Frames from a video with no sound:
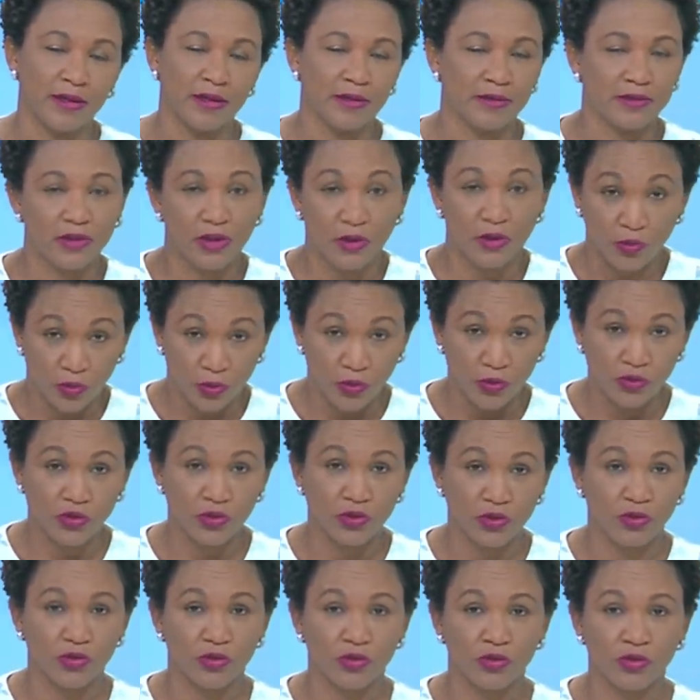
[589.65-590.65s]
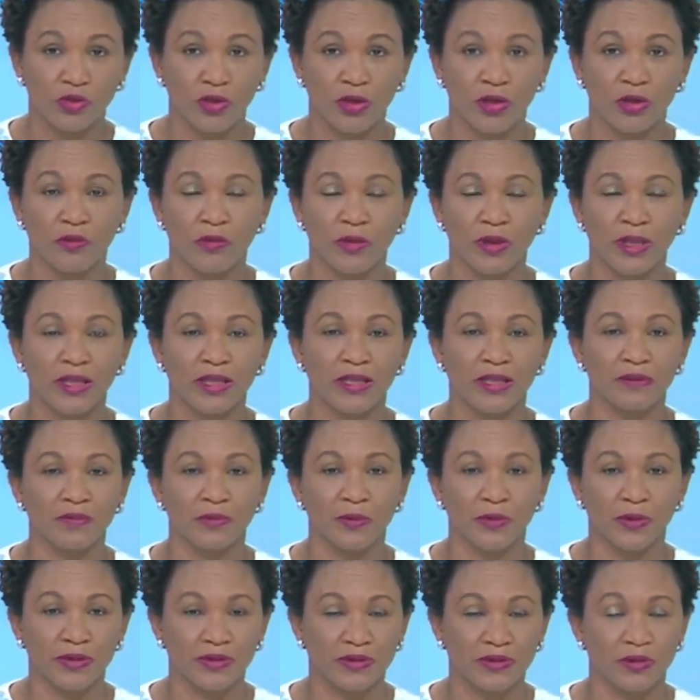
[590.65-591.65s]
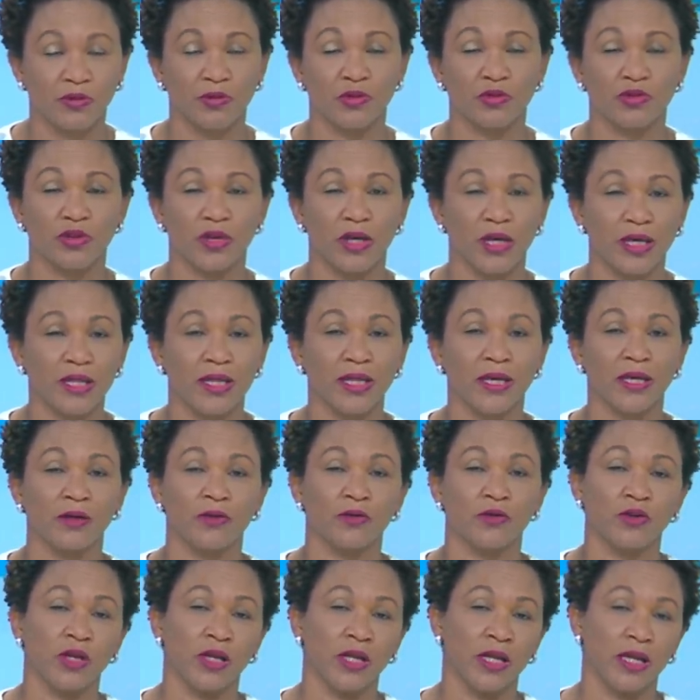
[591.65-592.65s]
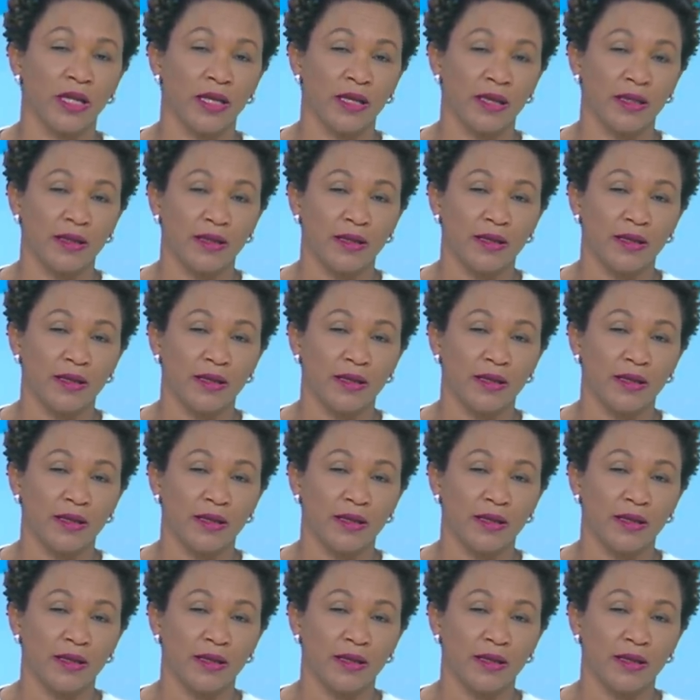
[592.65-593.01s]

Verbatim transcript: se conocen otros delincuentes, porque se conoce gente que no tiene